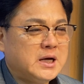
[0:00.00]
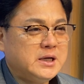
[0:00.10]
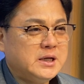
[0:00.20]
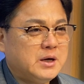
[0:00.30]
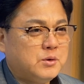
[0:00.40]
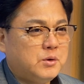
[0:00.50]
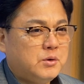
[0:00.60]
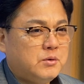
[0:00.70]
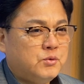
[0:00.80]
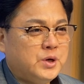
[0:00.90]
아니하고
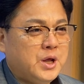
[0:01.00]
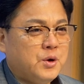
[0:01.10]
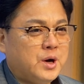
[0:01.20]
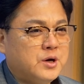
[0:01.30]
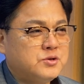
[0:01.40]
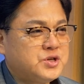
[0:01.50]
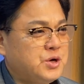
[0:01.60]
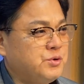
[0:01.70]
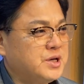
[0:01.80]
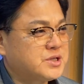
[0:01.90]
우리의 영원한
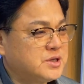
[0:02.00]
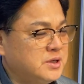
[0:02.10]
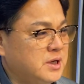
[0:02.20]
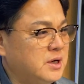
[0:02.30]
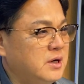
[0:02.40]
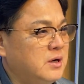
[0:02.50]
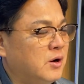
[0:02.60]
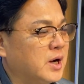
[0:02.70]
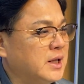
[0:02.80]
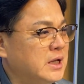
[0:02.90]
최후의 승리를
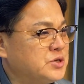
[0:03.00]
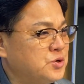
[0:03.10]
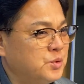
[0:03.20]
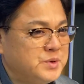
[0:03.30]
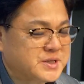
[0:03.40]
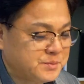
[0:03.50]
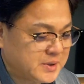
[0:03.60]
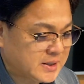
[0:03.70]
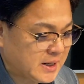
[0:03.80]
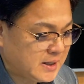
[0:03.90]
얻게 될 줄로
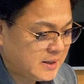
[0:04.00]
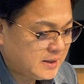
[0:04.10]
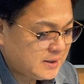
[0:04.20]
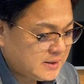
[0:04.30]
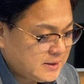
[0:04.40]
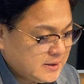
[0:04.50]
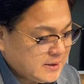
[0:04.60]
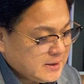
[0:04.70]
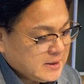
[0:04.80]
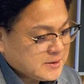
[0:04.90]
믿습니다.
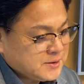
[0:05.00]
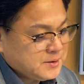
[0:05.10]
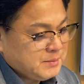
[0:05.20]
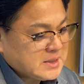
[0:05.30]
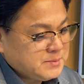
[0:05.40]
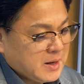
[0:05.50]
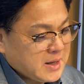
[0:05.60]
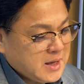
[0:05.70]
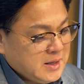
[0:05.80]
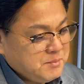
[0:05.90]
저는
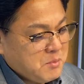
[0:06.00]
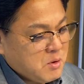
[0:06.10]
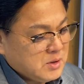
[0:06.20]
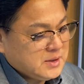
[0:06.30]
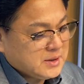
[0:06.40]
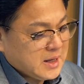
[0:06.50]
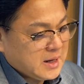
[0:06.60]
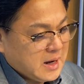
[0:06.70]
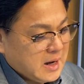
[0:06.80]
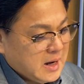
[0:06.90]
마지막에 이
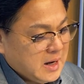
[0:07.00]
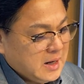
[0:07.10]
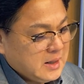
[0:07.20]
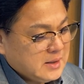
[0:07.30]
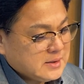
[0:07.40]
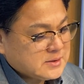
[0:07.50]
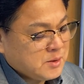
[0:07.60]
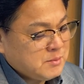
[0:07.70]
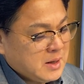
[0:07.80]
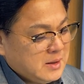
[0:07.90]
모르드게가
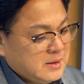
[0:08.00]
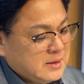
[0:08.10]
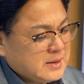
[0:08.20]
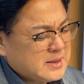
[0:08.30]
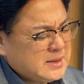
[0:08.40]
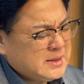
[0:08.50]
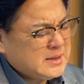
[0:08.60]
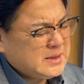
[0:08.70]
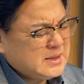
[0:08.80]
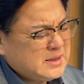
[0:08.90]
정말
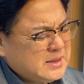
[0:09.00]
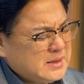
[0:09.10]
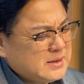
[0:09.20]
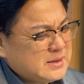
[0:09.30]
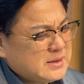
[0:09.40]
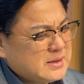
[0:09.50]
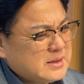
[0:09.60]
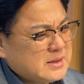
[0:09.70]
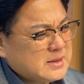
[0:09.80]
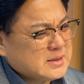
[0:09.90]
그
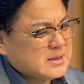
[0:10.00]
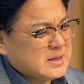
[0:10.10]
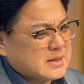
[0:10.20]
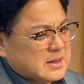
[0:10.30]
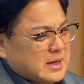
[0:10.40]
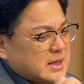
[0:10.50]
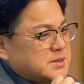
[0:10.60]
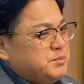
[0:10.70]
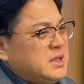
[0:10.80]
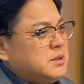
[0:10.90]

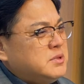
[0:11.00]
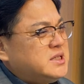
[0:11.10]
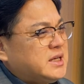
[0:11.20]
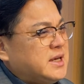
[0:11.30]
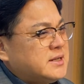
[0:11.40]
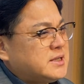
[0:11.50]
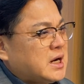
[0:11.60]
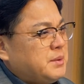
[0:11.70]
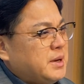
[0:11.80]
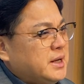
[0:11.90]
끝까지 믿음을 지키는
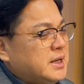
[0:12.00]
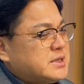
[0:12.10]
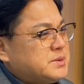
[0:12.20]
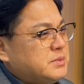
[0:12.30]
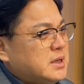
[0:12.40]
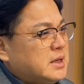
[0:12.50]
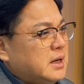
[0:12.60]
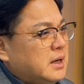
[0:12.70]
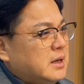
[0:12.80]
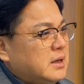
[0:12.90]
사람 아니겠습니까?